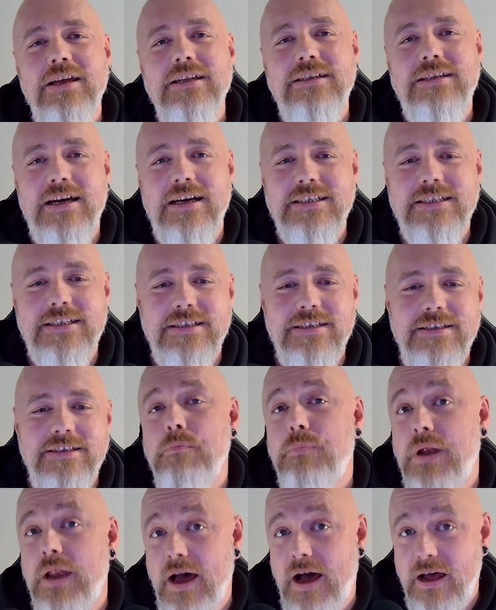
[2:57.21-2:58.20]
dass
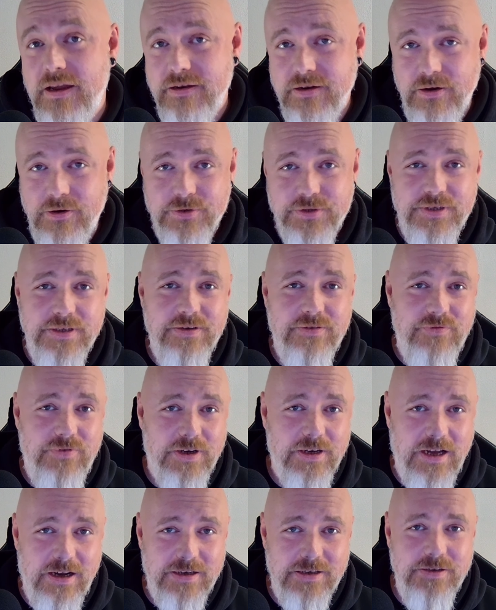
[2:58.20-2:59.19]
sie planen, aus ihren
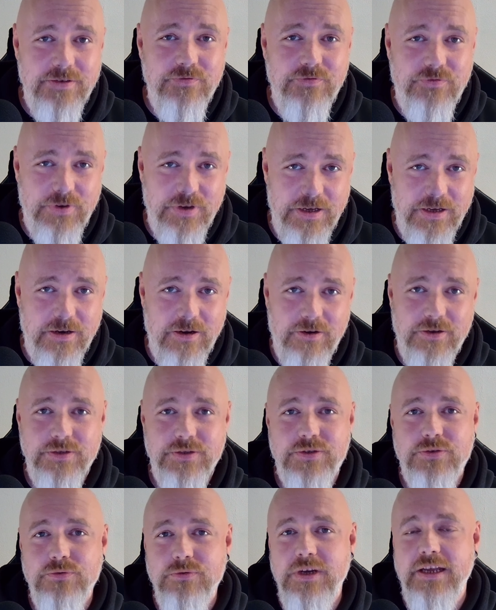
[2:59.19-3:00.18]
vergangenen Fehlern
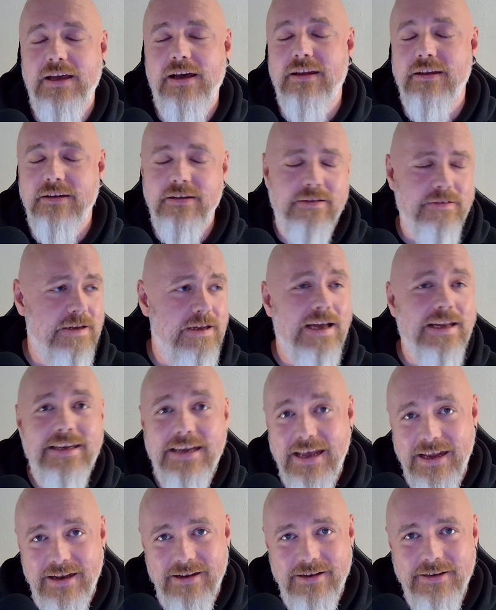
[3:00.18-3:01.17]
zu lernen. Na
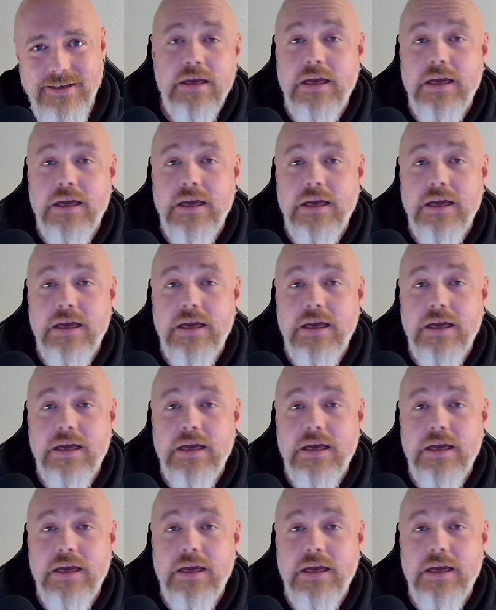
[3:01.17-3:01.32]
denn.